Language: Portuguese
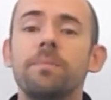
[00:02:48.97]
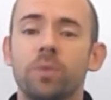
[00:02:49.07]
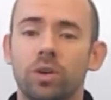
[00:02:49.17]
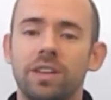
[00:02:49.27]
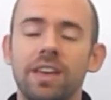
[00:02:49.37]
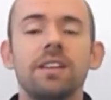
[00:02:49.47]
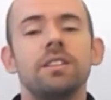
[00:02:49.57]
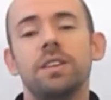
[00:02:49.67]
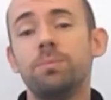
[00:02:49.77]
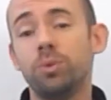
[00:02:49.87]
ok?
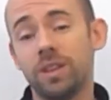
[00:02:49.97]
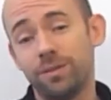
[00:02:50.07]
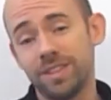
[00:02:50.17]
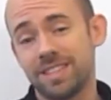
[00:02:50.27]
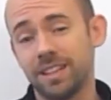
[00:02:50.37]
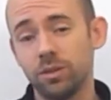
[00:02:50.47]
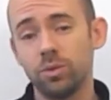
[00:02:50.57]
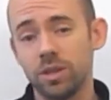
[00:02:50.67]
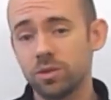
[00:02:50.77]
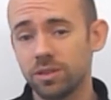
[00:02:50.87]
E, por, e visando
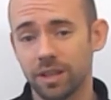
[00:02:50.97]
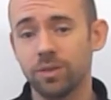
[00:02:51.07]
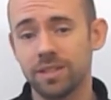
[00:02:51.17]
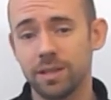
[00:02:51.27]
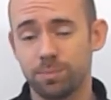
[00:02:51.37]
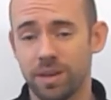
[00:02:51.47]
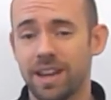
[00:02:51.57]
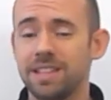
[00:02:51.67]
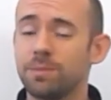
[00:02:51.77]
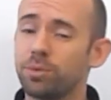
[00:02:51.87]
isso, tendo essa
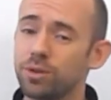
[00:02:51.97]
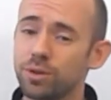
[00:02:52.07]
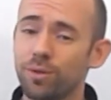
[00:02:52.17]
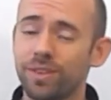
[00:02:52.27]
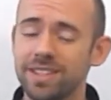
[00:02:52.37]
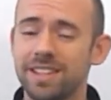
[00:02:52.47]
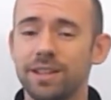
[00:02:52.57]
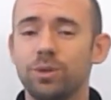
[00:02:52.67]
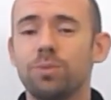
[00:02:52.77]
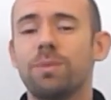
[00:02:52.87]
experiência, é por isso que eu
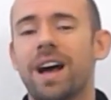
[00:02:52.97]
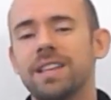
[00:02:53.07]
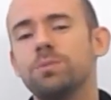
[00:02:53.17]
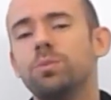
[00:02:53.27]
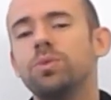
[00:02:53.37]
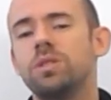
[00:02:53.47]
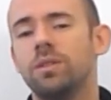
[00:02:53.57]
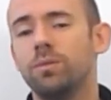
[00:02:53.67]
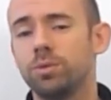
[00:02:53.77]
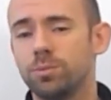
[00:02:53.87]
facilito o máximo
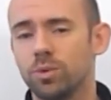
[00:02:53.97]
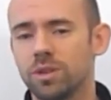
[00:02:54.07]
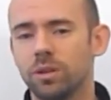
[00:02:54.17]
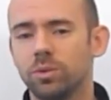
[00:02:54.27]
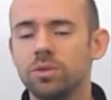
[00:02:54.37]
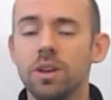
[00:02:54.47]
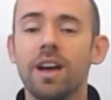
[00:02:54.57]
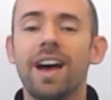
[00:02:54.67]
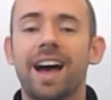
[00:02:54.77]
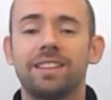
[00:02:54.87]
possível para os meus alunos
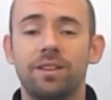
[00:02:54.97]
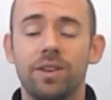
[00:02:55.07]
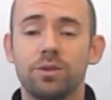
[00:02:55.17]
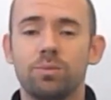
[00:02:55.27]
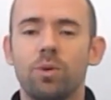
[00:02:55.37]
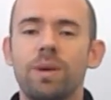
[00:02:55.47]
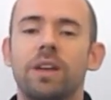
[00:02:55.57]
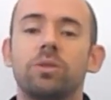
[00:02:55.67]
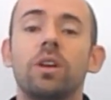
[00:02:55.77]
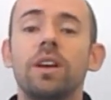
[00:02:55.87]
através do meu
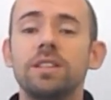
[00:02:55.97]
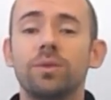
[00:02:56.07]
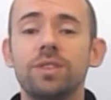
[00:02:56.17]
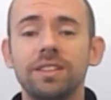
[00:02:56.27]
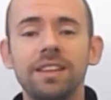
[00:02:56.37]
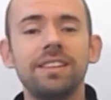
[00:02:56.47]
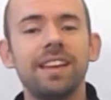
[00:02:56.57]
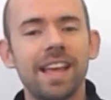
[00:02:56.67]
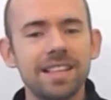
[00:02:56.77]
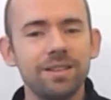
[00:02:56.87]
método. Se você tem
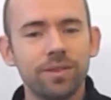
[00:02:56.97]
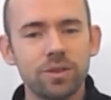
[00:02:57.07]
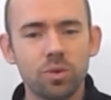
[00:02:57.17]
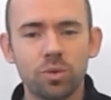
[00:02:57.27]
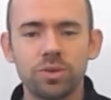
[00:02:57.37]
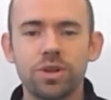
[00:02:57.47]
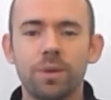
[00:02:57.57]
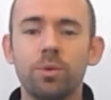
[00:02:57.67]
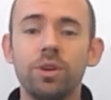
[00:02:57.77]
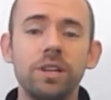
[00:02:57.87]
interesse em fazer o curso de
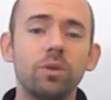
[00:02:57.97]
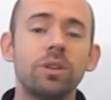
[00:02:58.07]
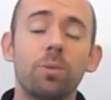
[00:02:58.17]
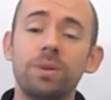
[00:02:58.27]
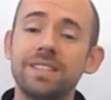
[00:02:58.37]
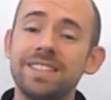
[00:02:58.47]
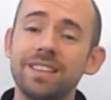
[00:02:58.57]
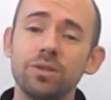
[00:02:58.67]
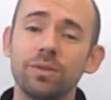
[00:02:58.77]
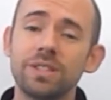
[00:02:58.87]
harmonia, eu
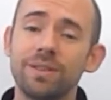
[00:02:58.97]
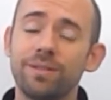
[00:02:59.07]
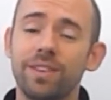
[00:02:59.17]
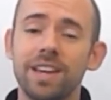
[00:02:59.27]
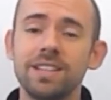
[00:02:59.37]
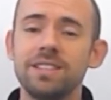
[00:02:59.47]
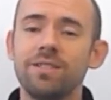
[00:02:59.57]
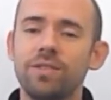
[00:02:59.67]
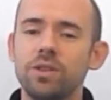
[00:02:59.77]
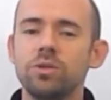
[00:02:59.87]
preciso que você veja esse
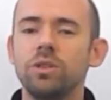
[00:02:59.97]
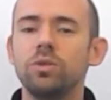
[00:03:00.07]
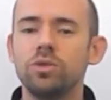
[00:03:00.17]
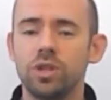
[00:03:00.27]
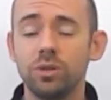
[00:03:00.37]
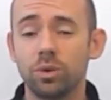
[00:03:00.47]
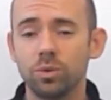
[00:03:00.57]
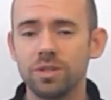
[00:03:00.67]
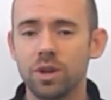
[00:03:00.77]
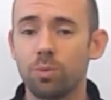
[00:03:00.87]
vídeo de, de
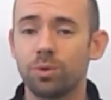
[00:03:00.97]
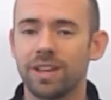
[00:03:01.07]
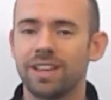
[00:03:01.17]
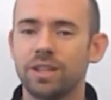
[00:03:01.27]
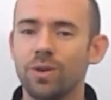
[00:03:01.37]
introdução, porque aqui